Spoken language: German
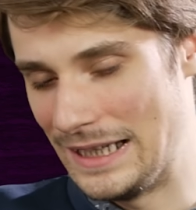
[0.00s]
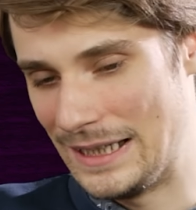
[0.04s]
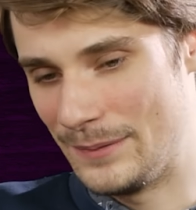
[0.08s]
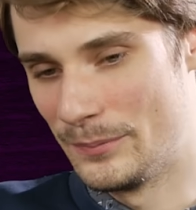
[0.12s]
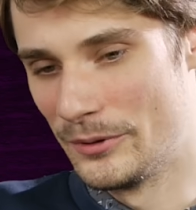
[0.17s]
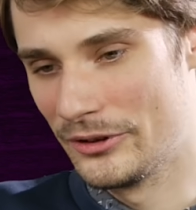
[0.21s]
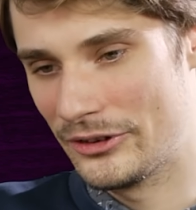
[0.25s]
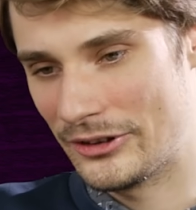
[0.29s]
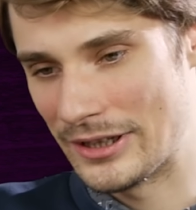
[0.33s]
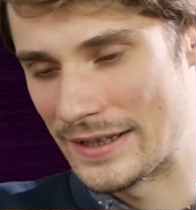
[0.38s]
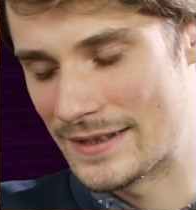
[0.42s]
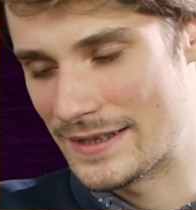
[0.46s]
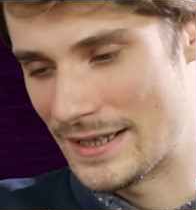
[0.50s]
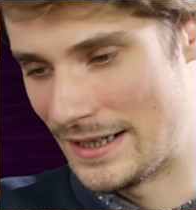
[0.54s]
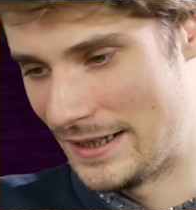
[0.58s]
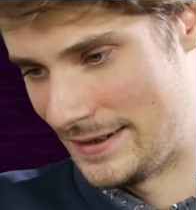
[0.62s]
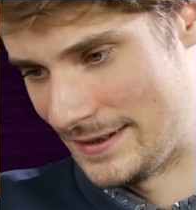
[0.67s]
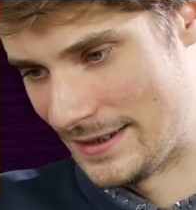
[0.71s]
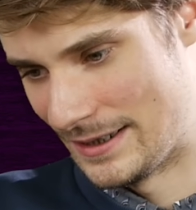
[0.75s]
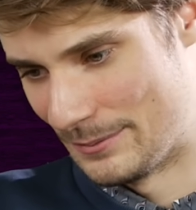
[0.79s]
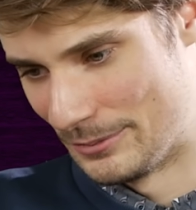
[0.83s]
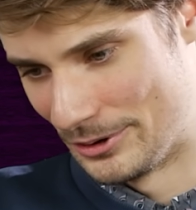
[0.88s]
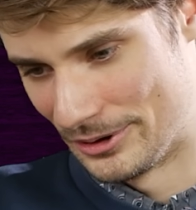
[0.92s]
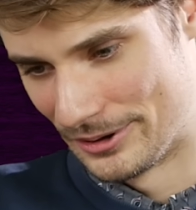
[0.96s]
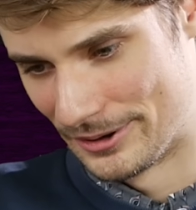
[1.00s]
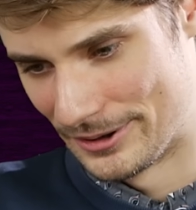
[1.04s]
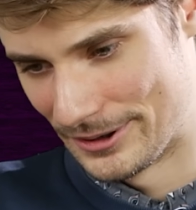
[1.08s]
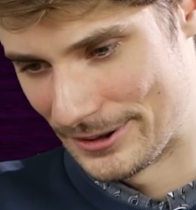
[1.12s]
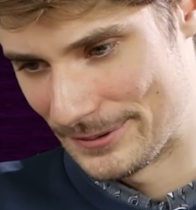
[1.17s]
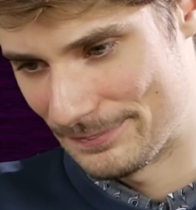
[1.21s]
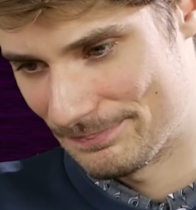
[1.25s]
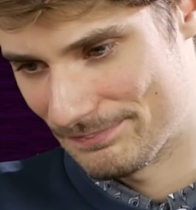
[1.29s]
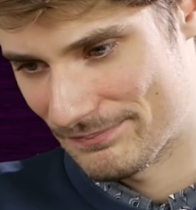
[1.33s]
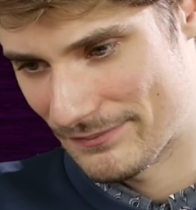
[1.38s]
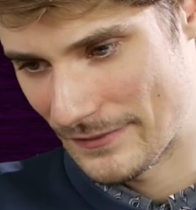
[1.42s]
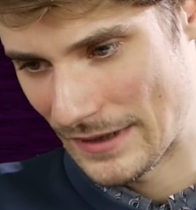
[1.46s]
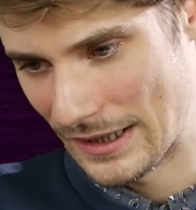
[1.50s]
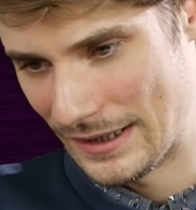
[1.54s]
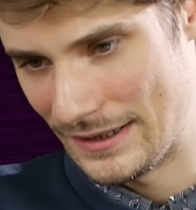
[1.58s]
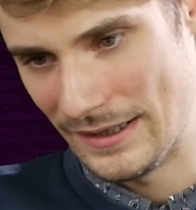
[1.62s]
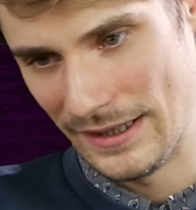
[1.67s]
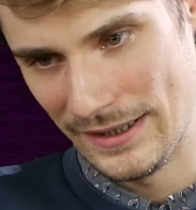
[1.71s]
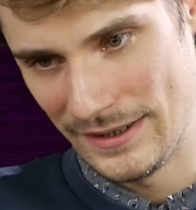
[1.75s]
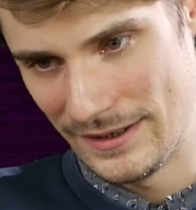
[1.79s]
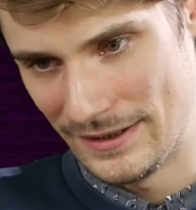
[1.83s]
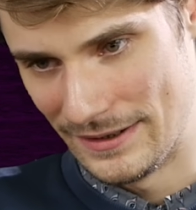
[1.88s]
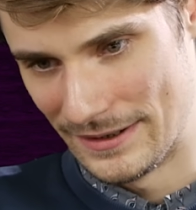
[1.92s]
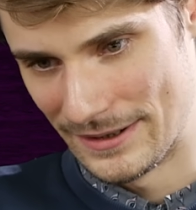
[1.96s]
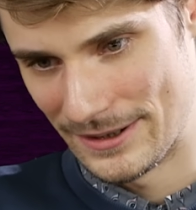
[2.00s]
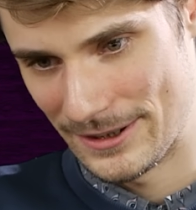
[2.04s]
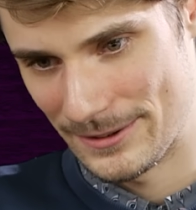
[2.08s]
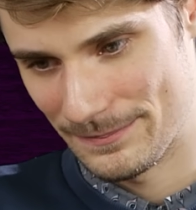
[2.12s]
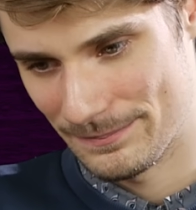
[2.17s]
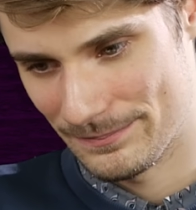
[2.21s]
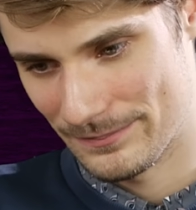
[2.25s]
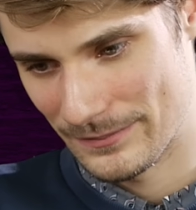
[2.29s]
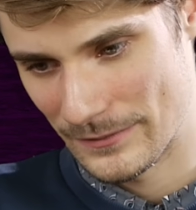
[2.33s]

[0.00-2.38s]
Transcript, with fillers: Ich muss ganz ehrlich sein mit euch. Ich kenne ihn nicht.